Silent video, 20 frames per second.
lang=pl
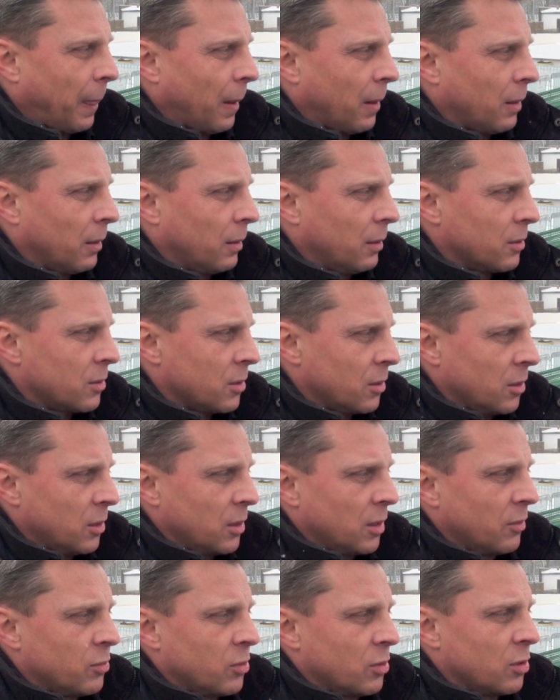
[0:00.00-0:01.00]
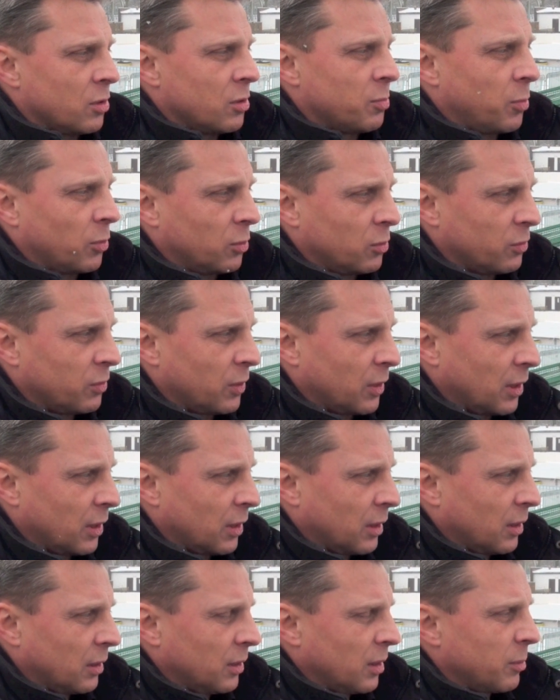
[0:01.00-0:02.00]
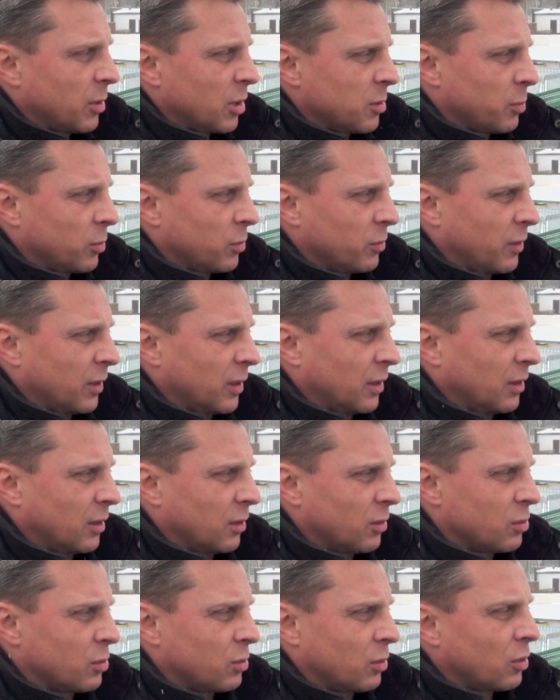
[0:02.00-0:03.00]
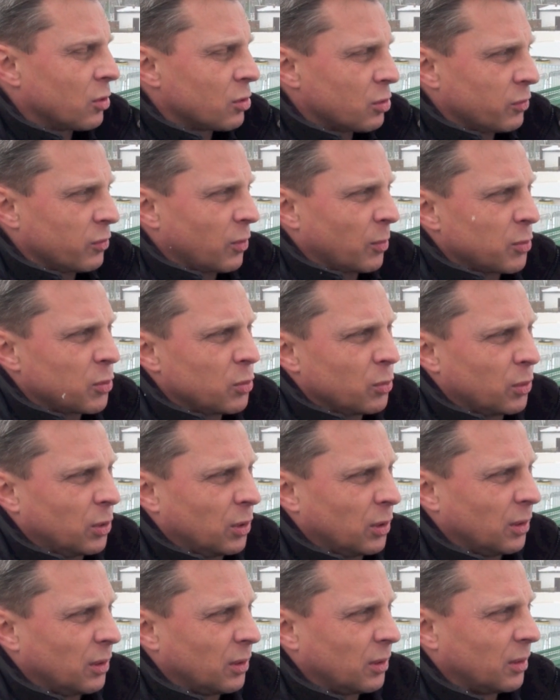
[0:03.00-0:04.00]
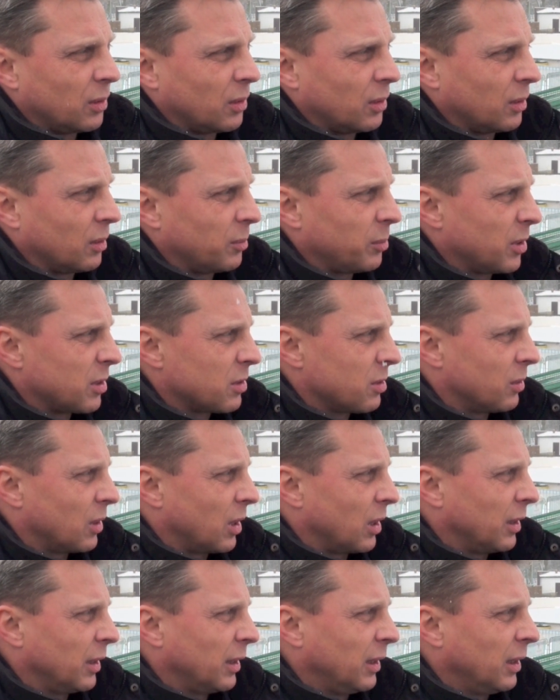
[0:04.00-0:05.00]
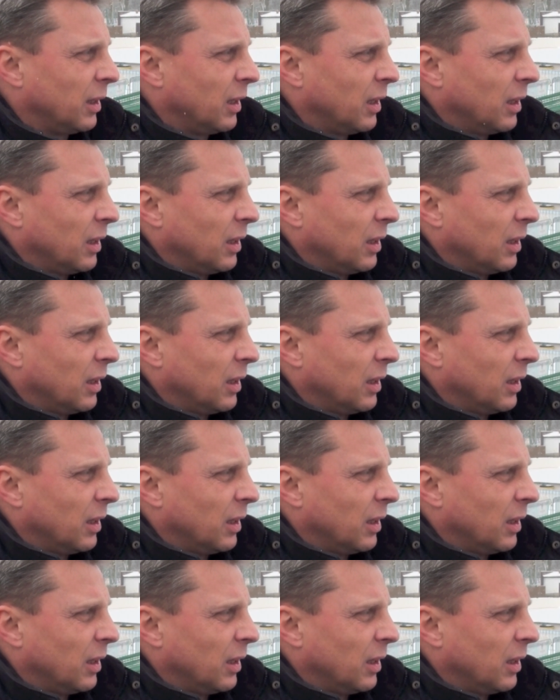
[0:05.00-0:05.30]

e, jeżeli wziąć pod uwagę, nie brać pod uwagę kosztów obsługi e, personalnej,